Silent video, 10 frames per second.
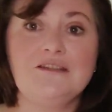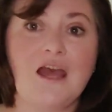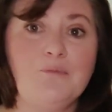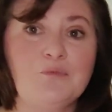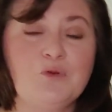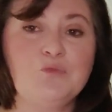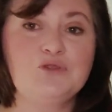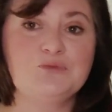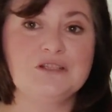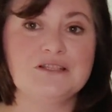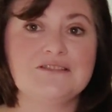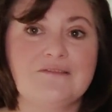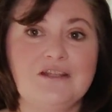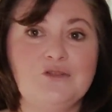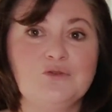этапа мы будем
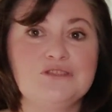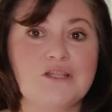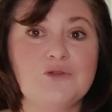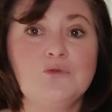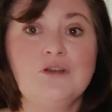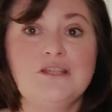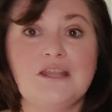голосовать друг за друга и